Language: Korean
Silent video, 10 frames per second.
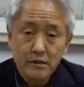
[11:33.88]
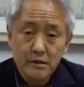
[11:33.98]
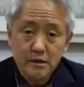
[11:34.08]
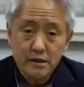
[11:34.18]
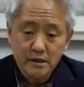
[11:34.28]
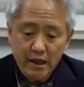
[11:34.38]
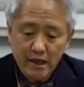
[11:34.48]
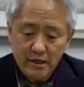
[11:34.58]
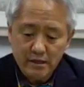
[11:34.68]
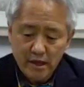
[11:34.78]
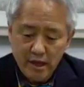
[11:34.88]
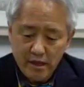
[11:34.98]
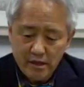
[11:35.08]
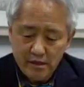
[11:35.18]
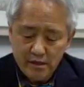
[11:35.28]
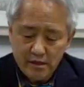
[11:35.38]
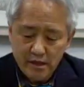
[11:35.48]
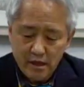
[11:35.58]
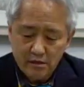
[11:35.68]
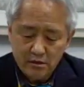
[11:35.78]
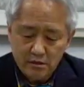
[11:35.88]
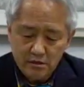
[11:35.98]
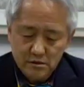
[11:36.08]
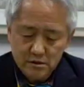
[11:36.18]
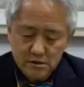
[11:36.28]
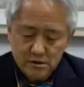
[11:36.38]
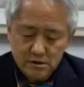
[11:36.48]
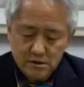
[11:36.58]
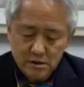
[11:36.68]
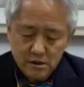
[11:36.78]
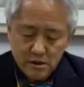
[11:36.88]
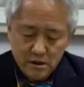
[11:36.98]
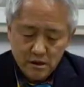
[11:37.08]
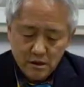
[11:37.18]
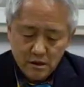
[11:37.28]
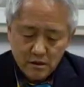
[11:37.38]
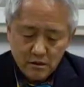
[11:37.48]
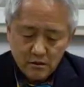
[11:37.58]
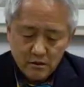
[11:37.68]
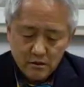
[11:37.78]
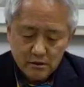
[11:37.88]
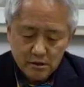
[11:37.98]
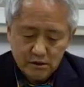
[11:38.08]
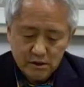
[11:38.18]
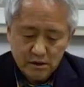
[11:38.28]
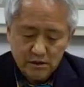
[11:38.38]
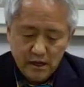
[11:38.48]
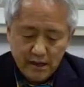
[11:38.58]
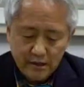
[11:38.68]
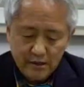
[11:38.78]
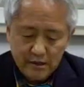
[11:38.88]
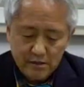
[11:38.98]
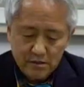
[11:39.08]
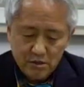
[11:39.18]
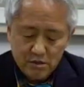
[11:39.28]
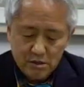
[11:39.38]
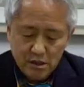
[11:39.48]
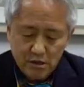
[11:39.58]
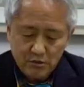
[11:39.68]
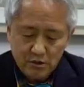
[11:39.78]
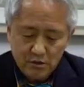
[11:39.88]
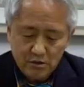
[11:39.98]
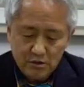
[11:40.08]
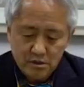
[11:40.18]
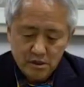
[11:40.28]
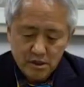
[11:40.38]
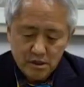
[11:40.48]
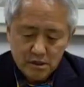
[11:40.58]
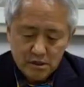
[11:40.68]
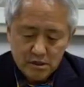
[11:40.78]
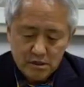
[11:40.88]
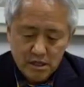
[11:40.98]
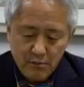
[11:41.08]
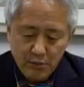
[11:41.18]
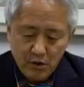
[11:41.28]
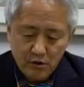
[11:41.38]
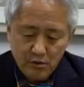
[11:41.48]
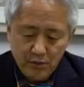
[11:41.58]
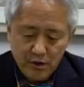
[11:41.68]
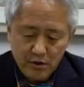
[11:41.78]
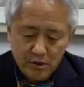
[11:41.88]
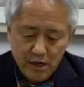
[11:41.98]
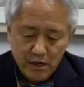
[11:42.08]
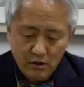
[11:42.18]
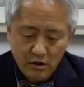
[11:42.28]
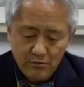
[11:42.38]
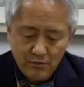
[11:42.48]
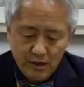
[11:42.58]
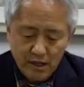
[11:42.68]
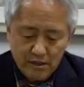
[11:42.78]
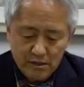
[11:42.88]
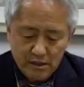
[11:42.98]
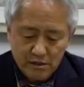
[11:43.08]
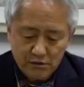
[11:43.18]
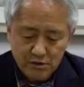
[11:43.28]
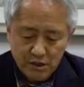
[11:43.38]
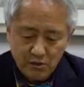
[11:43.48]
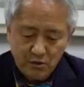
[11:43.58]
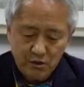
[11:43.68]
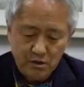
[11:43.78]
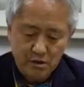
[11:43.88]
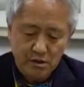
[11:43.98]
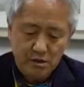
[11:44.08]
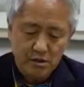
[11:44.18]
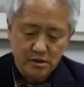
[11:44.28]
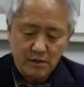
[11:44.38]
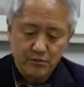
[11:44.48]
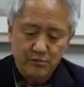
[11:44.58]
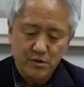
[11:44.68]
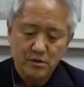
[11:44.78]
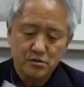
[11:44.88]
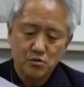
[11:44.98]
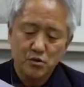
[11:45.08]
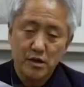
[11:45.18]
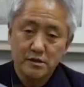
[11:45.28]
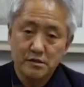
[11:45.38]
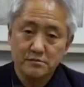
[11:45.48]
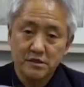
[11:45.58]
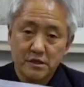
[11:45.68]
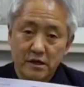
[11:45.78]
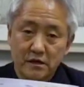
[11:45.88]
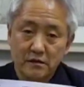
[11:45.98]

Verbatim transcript: 이데일의 이 갤러리는 어, 스트리트 아트에서 전시되고 있는 세퍼드 페어리에 검게 칠해주세요. 이 작품을 소개했습니다.